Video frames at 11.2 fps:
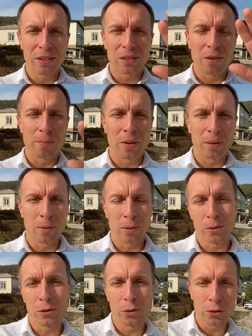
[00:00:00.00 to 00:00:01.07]
с вами Павел Морозов
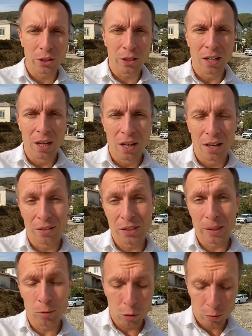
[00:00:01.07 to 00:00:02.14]
Сочи.
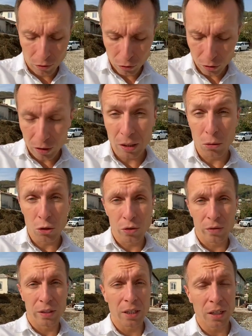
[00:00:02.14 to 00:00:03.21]
Всем доброе утро, хорошего
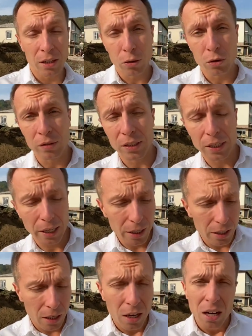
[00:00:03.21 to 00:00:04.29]
дня, хорошего настроения.